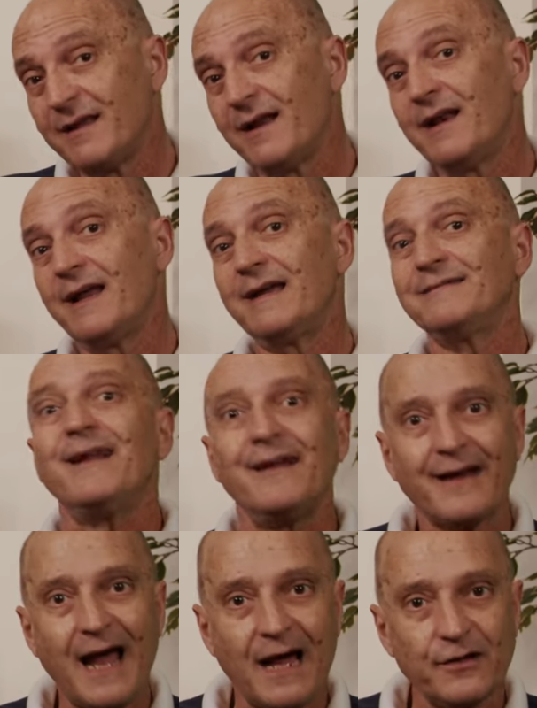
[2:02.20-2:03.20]
del, delle
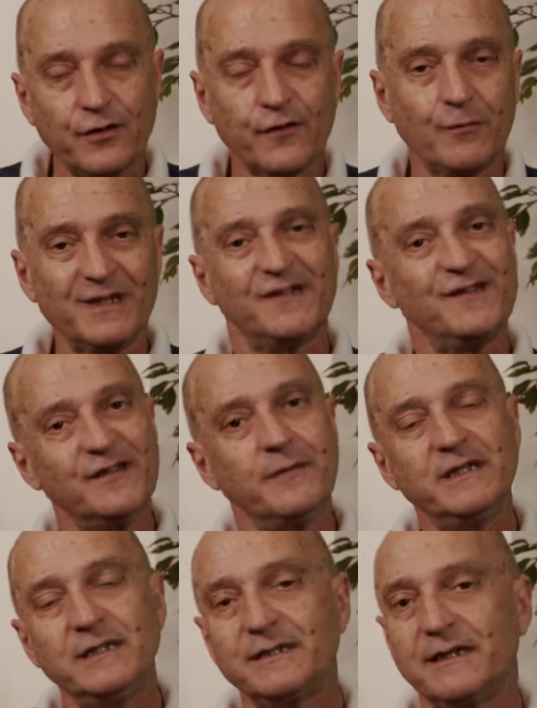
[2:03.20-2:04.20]
radio, insomma dei sistemi
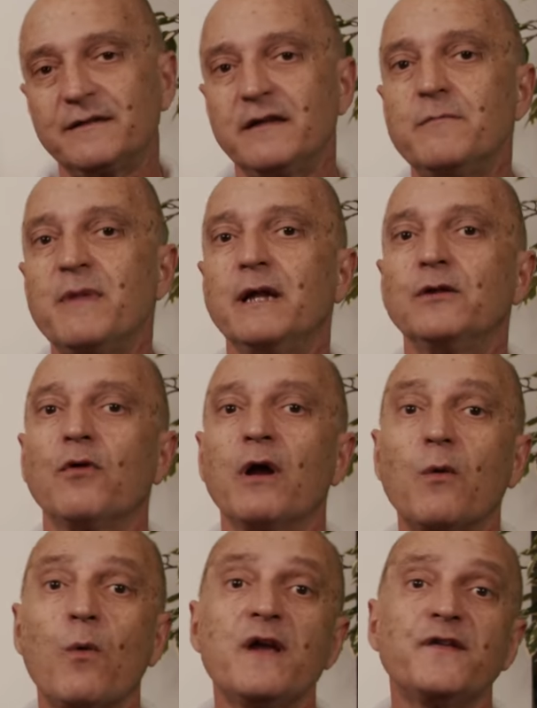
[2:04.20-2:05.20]
di intrattenimento e
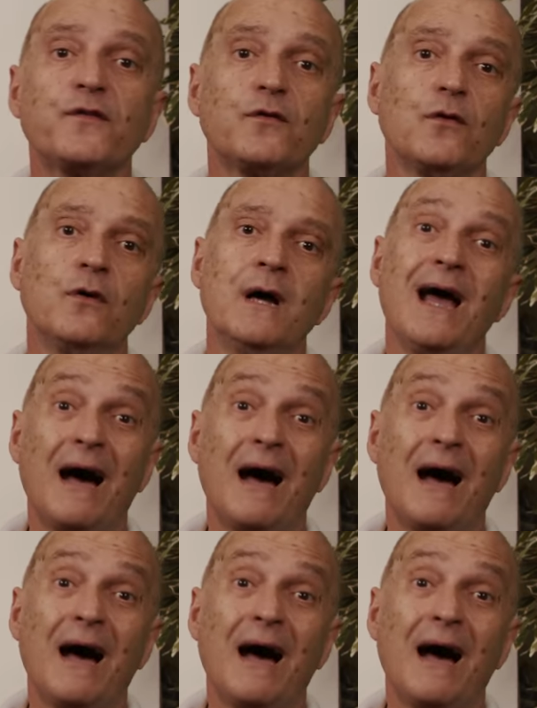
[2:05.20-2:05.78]
questo